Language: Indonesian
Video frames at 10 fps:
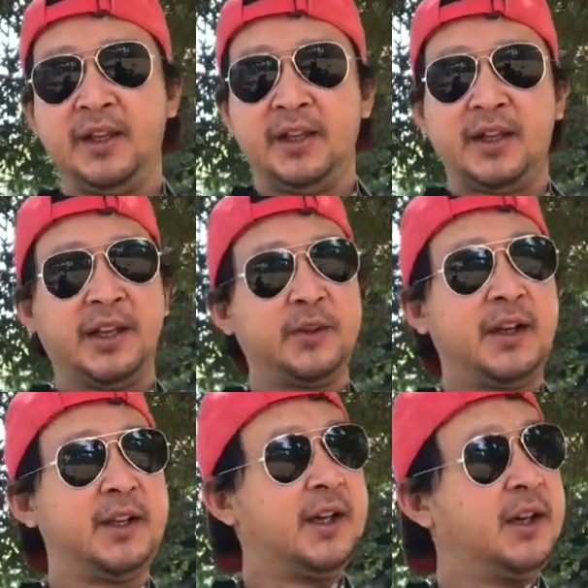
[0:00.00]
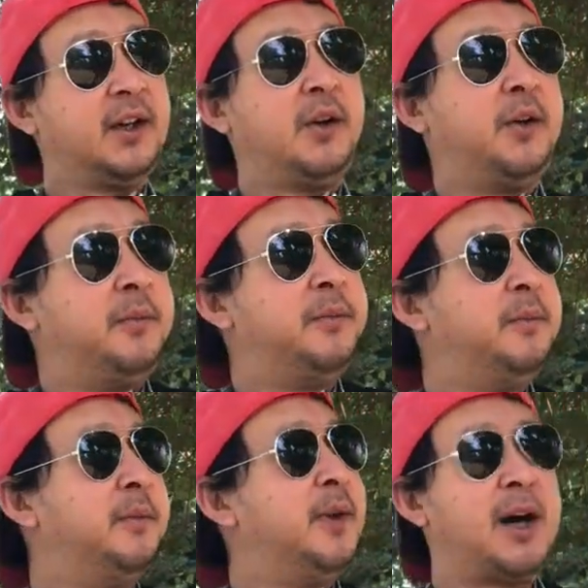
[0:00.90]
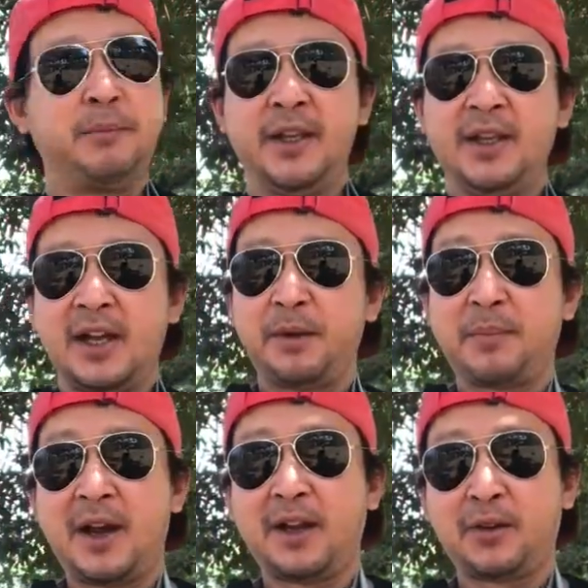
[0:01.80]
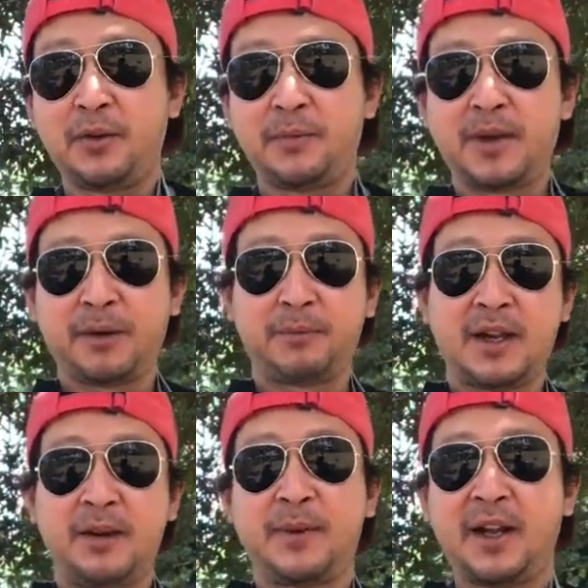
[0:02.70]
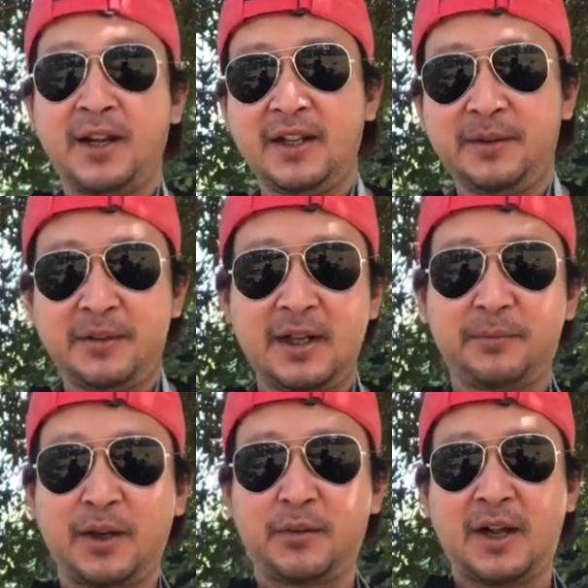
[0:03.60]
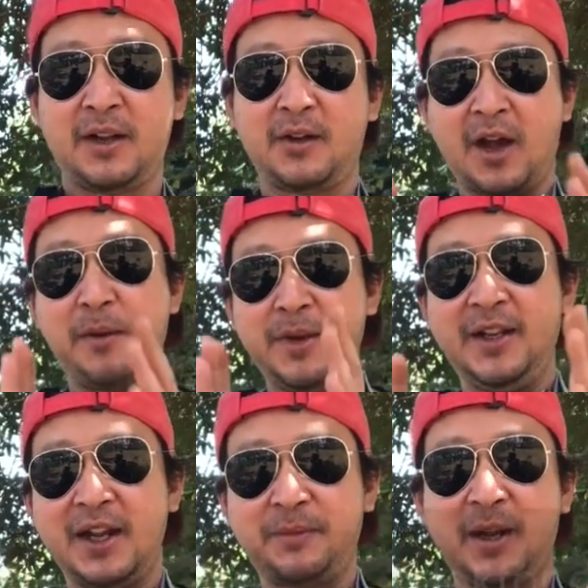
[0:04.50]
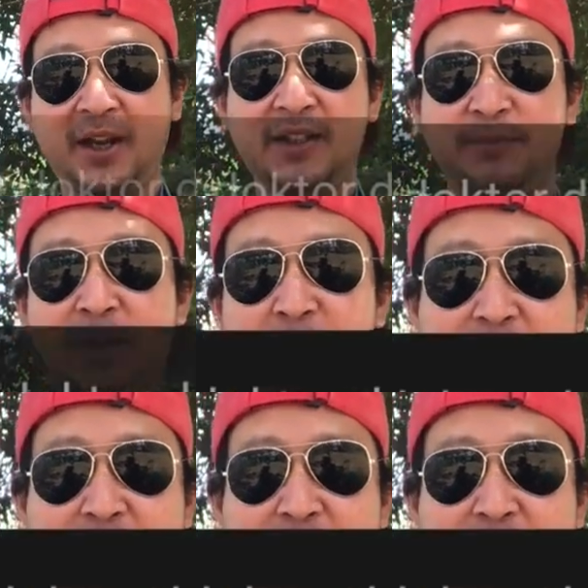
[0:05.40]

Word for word: Nah, itu ada Om Amin Alparu Alparik apa Alparuk Al, Amin Alparik. Maaf,